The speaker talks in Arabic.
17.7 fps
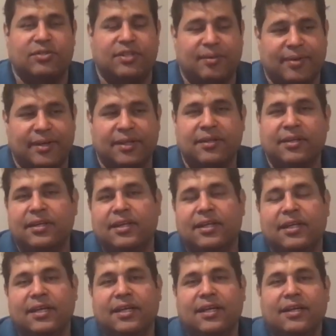طبعا
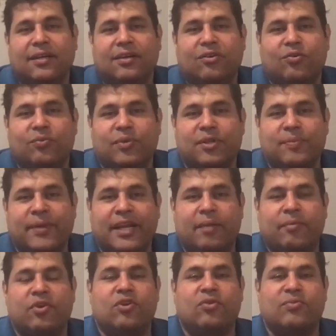
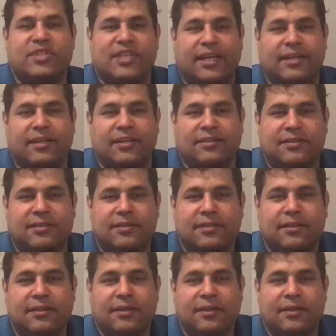وبتمنى منكم مساعدتي